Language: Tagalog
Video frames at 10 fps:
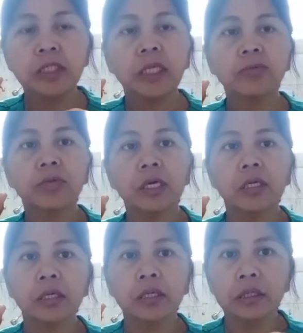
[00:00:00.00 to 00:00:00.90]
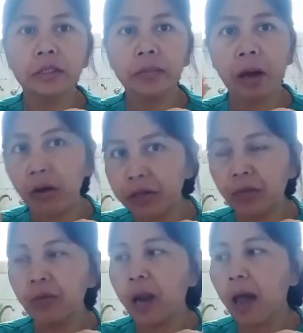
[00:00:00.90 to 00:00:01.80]
start ko ng tabaw
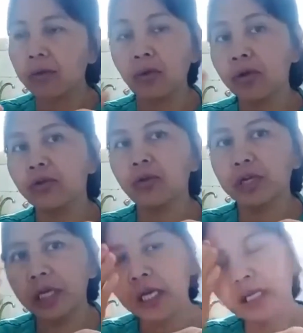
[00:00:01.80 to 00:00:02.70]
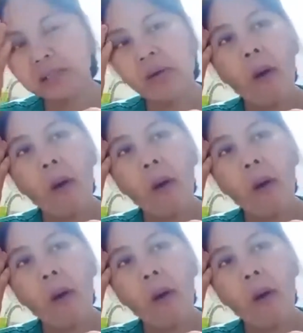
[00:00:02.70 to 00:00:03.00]
8 o'clock, tuloy-tuloy na yan.